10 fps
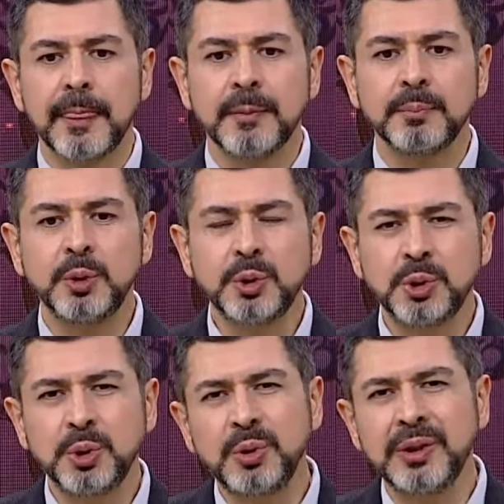Bu
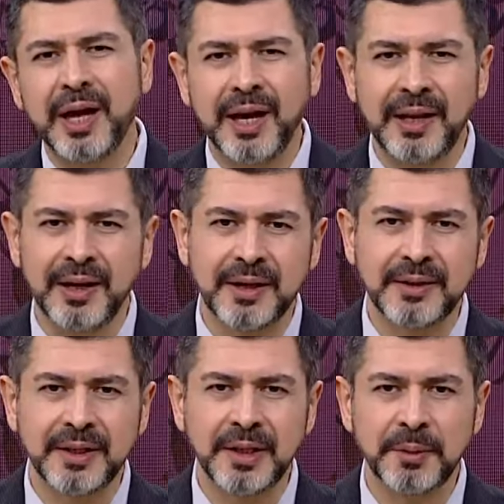şunla
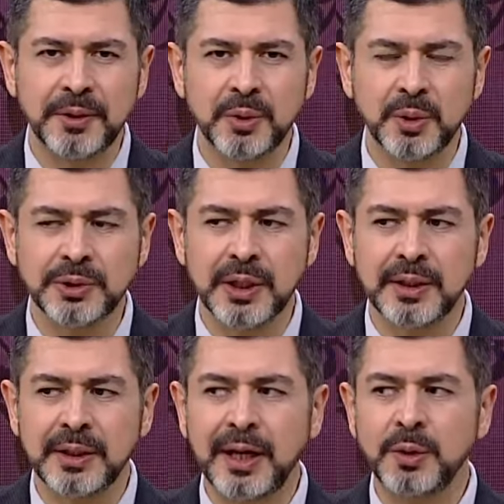alakalı kıymetli dostlar.
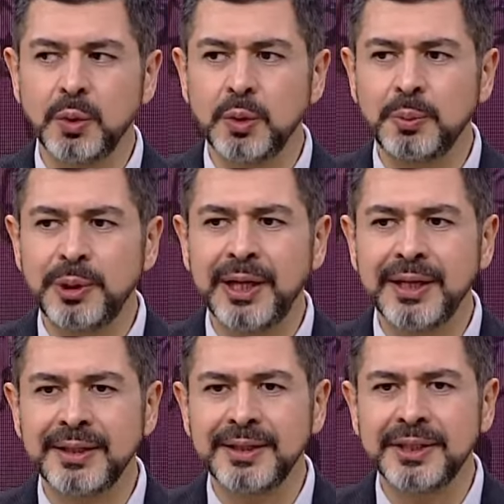Yani umreye
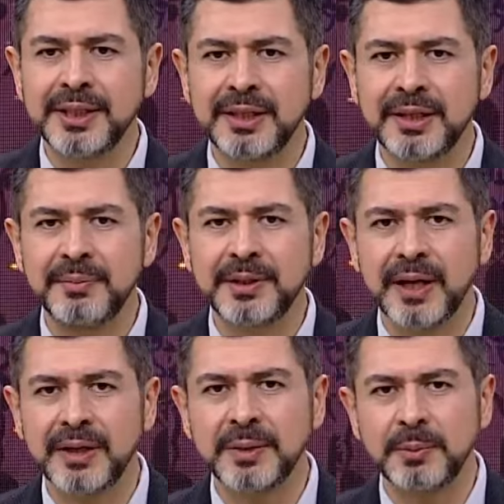gidecek
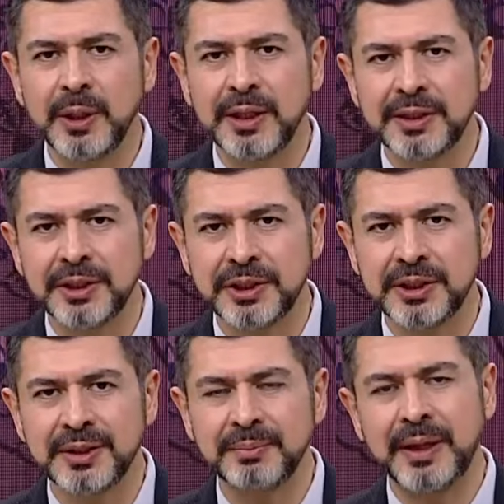imkanı bulan
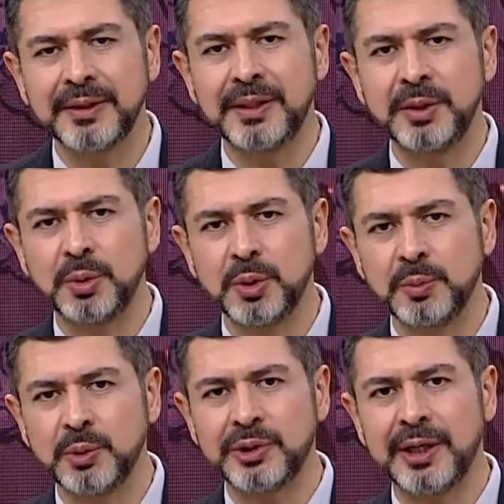kişinin maddi
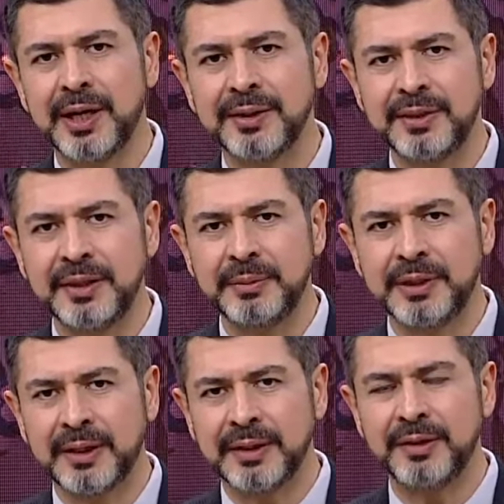durumu, seyahat
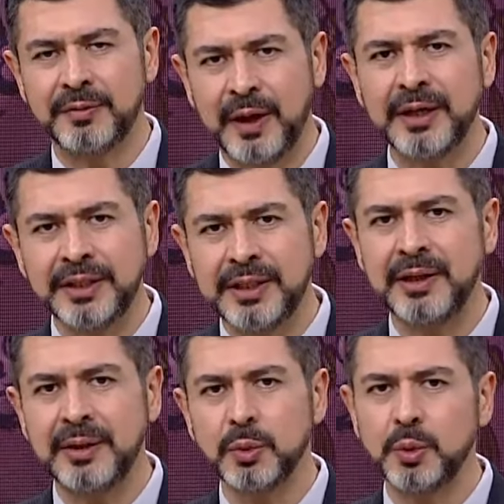imkanları var
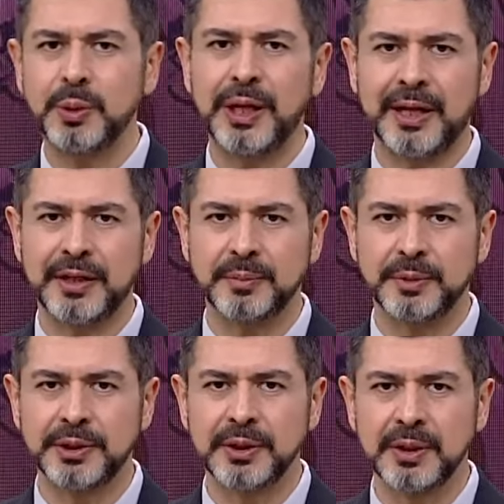ki umreye gitmiş.